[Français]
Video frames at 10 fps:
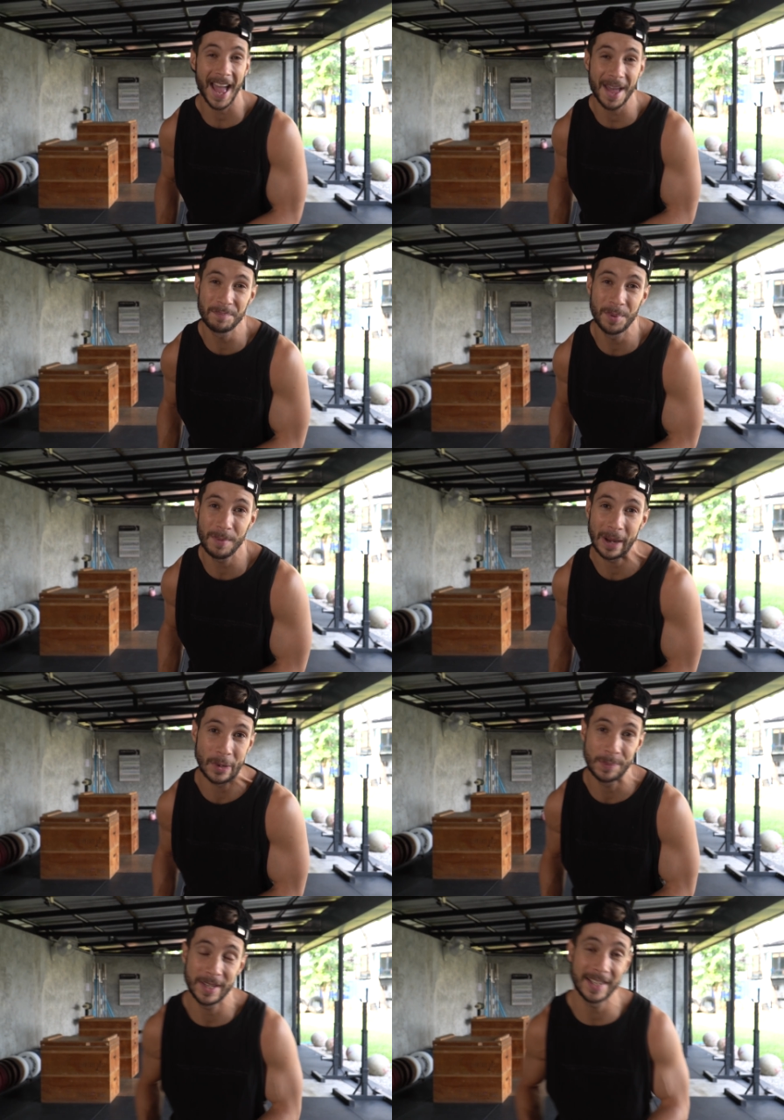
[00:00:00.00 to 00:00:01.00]
un peu mal
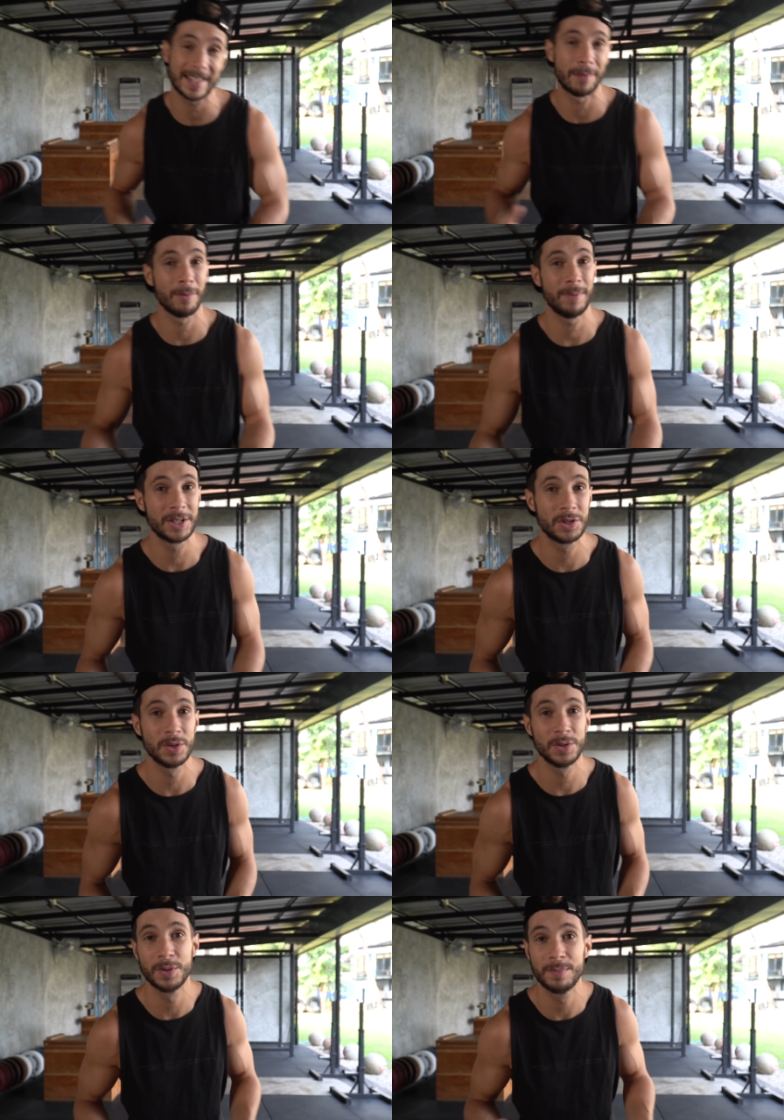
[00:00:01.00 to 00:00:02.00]
aux pieds, ça m'empêche
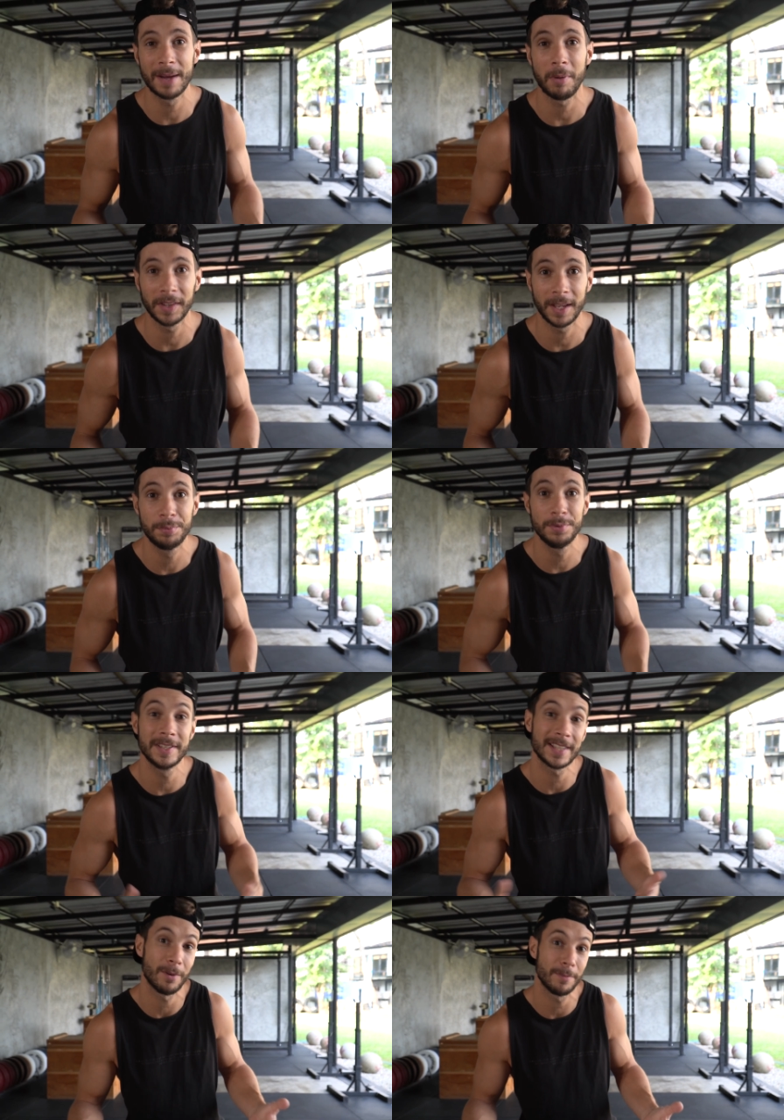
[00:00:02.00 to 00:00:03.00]
de, bien prendre appui et
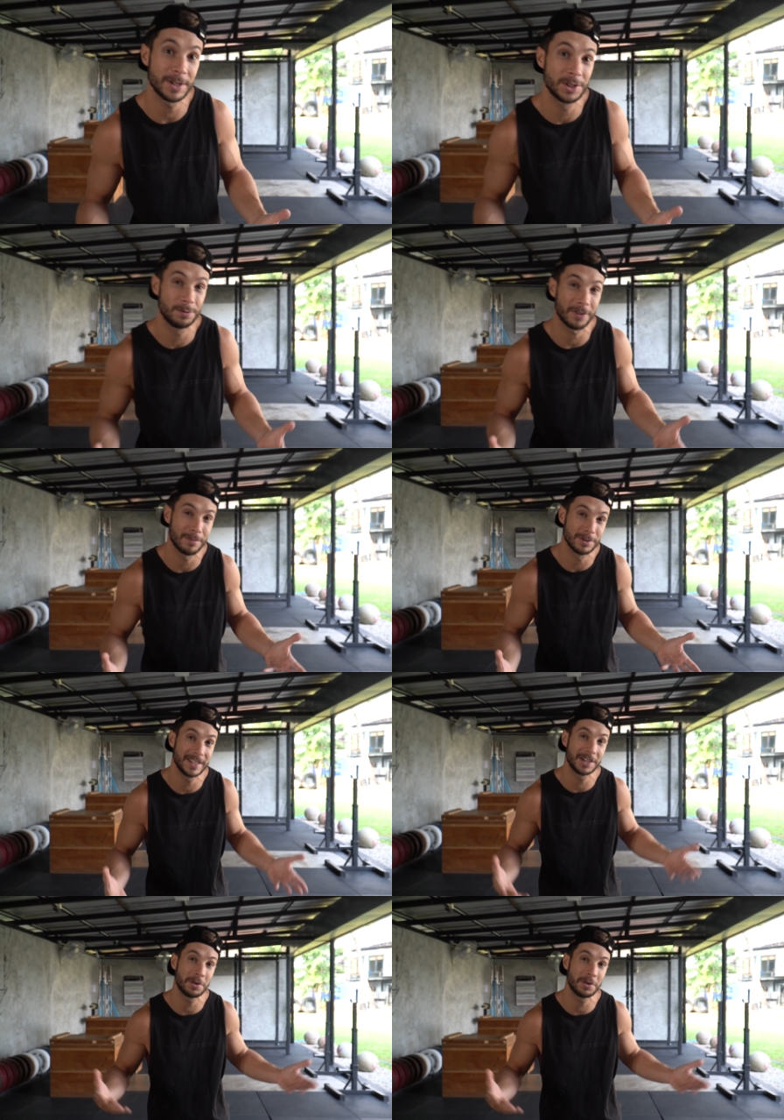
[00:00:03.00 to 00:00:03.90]
ça m'empêche de pouvoir bosser